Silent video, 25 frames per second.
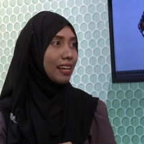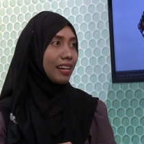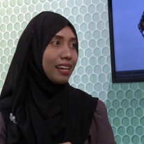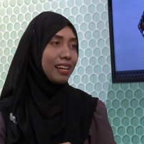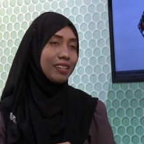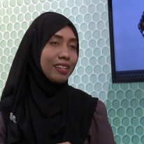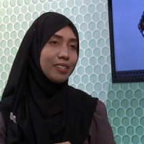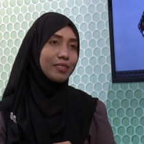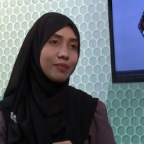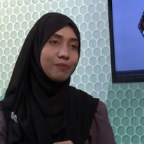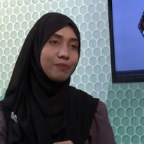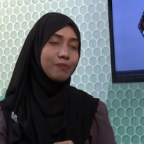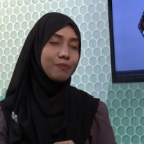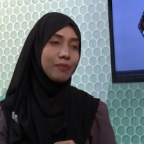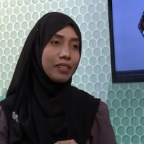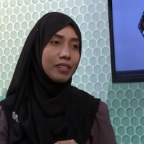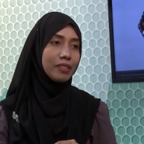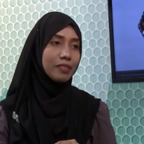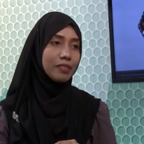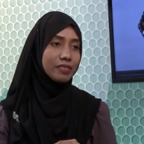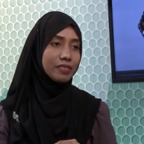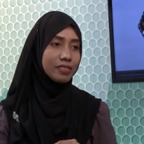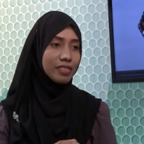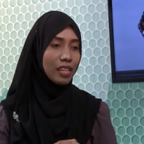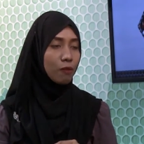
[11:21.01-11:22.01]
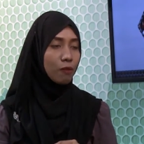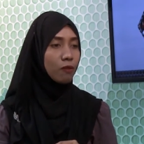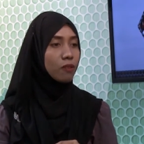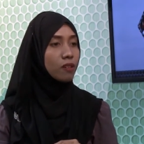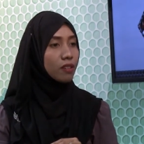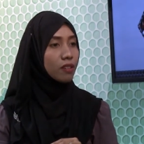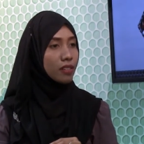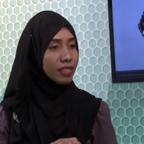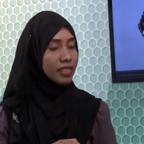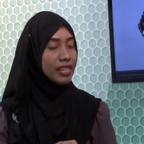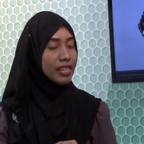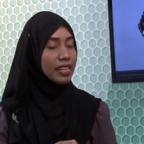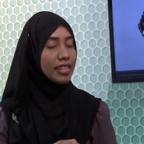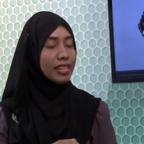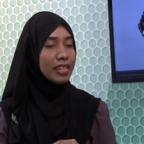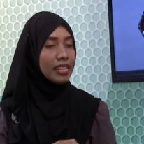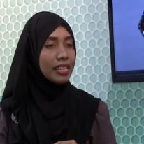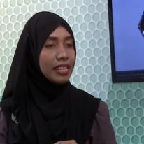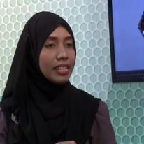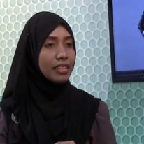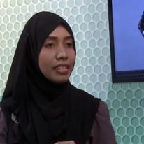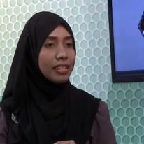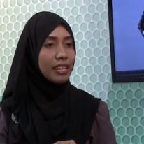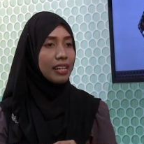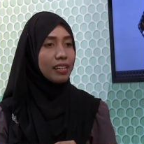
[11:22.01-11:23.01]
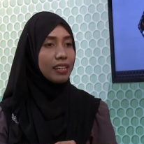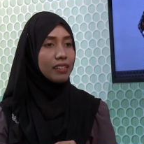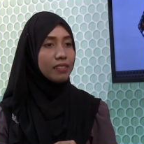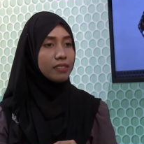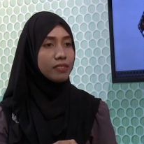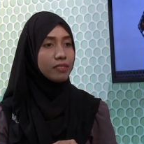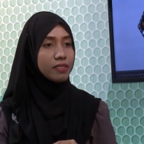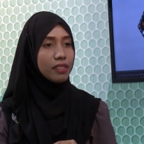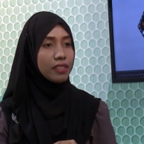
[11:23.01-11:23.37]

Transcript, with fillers: อัยัเออดีดีค่ะ